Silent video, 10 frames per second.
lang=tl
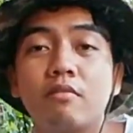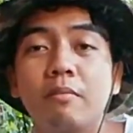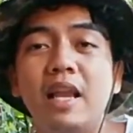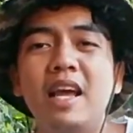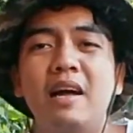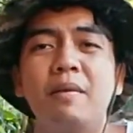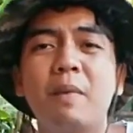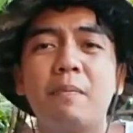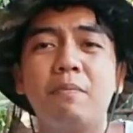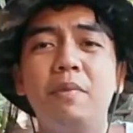bali ang
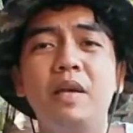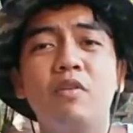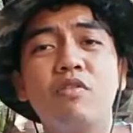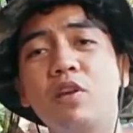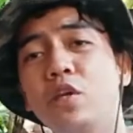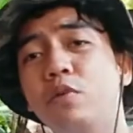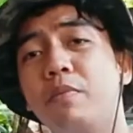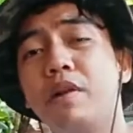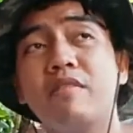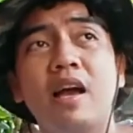may consolation
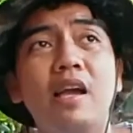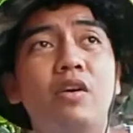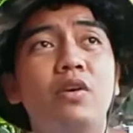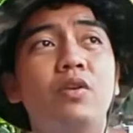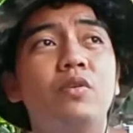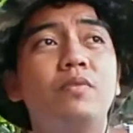prize tayo, yung